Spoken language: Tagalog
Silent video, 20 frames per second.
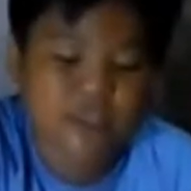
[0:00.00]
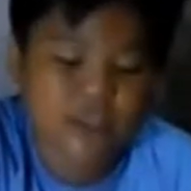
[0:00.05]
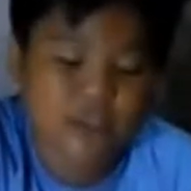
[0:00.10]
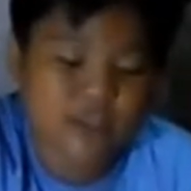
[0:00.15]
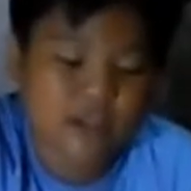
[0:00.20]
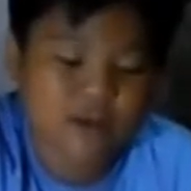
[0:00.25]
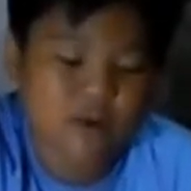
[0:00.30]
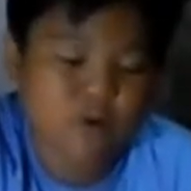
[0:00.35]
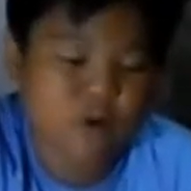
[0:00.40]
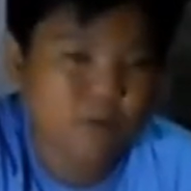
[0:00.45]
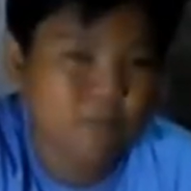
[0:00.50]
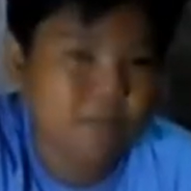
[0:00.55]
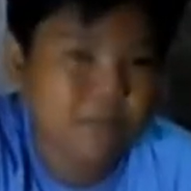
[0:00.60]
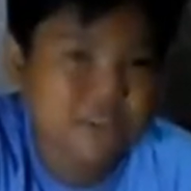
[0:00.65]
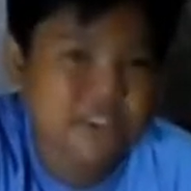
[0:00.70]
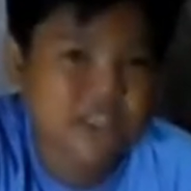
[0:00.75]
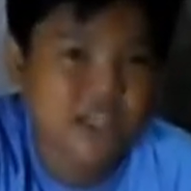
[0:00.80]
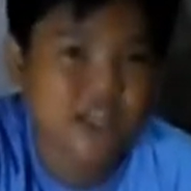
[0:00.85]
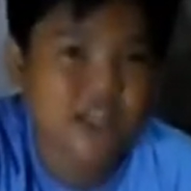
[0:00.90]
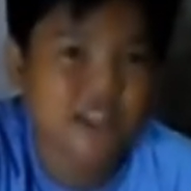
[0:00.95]
kaya,
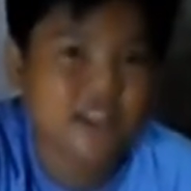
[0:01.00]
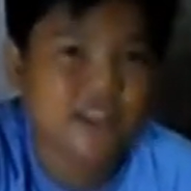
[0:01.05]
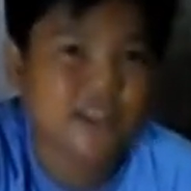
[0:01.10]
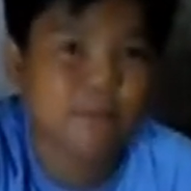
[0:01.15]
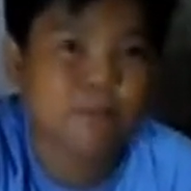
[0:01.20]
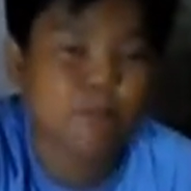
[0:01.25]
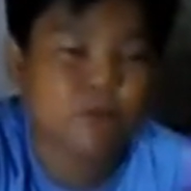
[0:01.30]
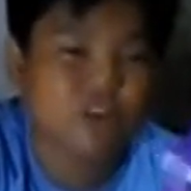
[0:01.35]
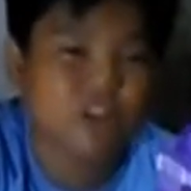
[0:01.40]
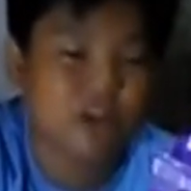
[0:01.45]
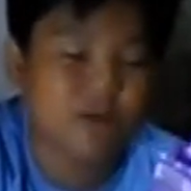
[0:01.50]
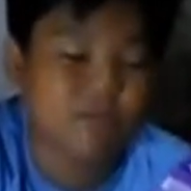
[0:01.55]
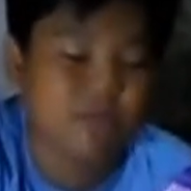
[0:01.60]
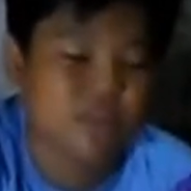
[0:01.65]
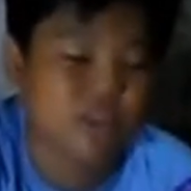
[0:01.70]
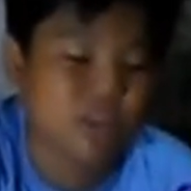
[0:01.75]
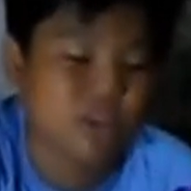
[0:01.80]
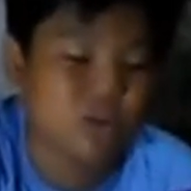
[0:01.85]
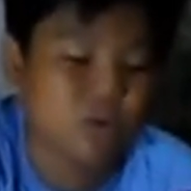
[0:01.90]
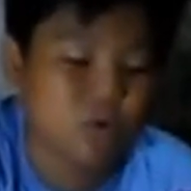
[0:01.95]
uumpisahan na po
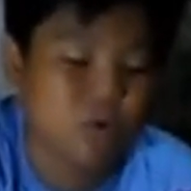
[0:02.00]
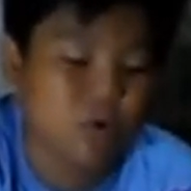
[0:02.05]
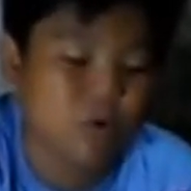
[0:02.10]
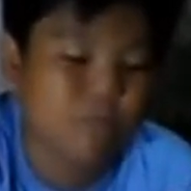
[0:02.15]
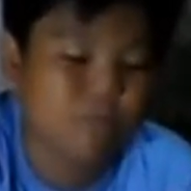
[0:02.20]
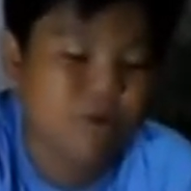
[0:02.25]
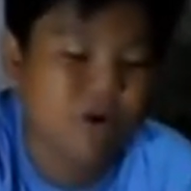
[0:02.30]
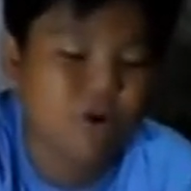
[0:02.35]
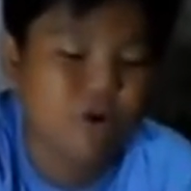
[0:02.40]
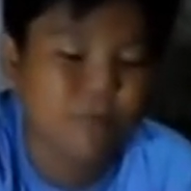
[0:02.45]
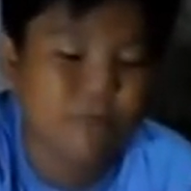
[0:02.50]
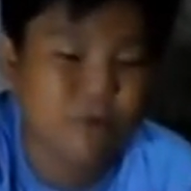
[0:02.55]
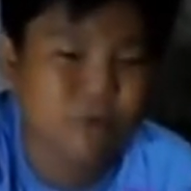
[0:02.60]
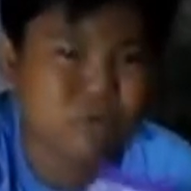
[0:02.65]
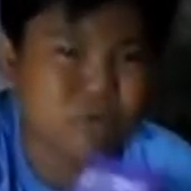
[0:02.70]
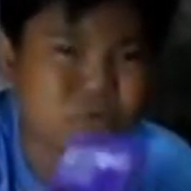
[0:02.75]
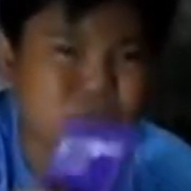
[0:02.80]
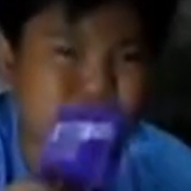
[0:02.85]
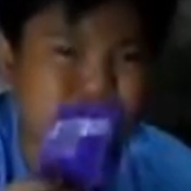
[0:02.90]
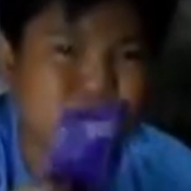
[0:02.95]
namin ito bago
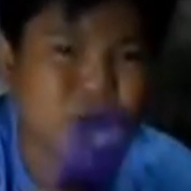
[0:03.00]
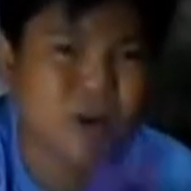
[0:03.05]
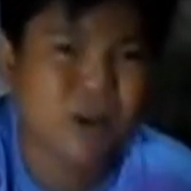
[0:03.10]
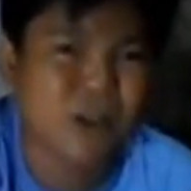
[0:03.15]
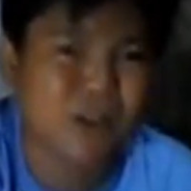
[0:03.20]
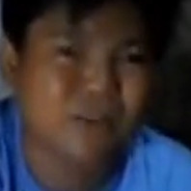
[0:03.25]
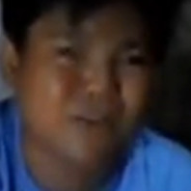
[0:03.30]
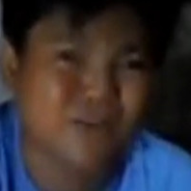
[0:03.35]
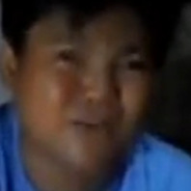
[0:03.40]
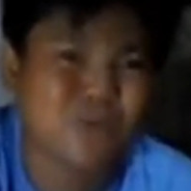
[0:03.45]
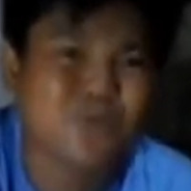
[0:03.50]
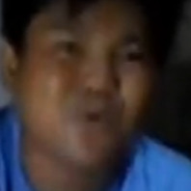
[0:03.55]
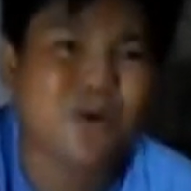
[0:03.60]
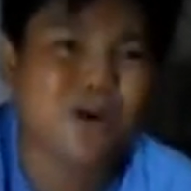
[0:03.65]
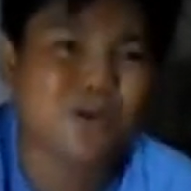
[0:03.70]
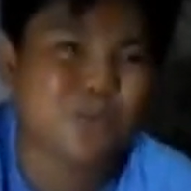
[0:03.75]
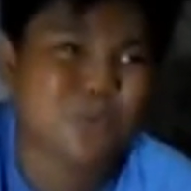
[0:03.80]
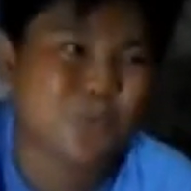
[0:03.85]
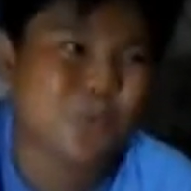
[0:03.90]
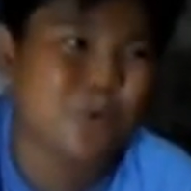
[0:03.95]
pa
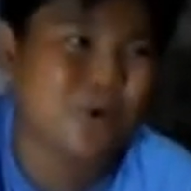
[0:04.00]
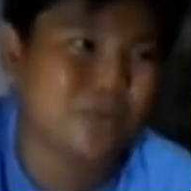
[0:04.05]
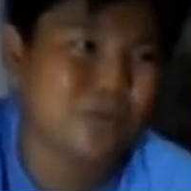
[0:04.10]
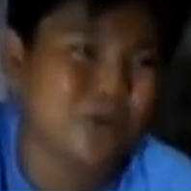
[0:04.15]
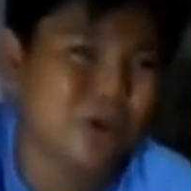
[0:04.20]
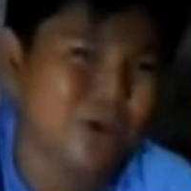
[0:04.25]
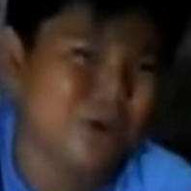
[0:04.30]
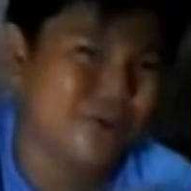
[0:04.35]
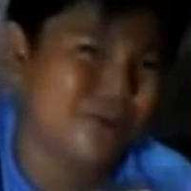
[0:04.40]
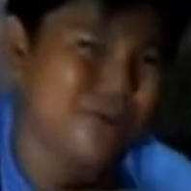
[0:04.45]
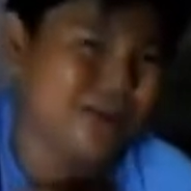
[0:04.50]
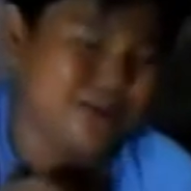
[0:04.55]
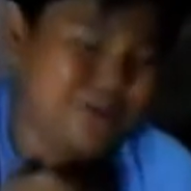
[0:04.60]
magkadasuka-suka tayo